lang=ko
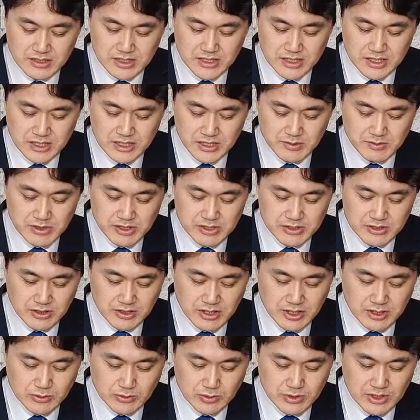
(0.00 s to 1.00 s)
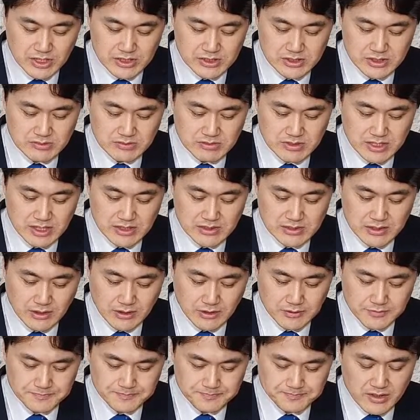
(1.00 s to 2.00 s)
21절에도
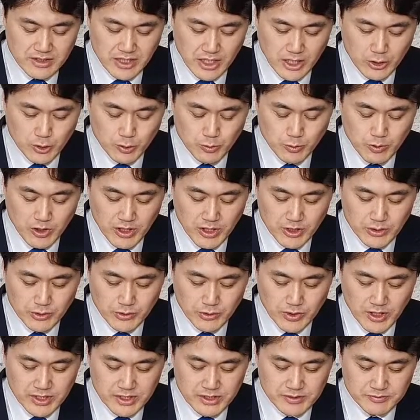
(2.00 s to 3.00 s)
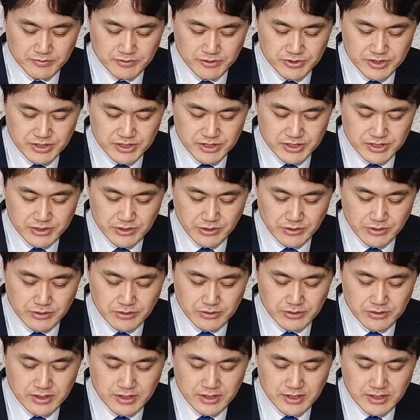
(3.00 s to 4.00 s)
예수님께서 야고보와 요한을
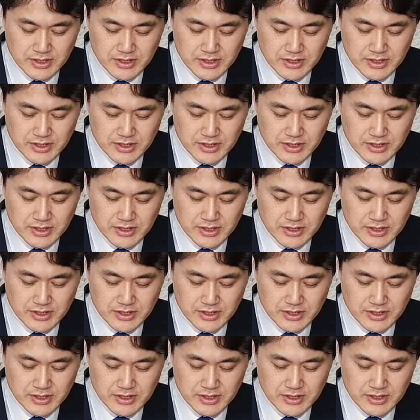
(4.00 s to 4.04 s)
부르시죠.